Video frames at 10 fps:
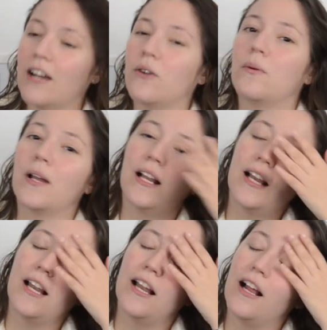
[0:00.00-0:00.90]

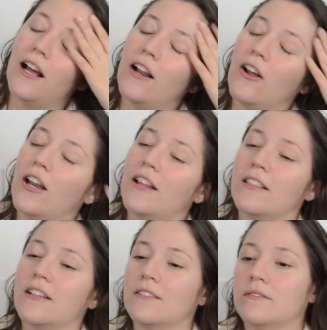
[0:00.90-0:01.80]
cubre las
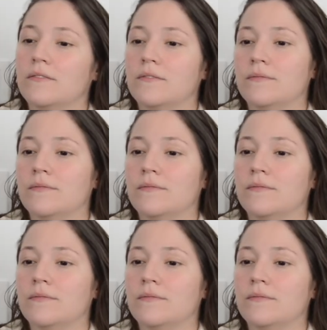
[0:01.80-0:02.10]
lentes. Mm.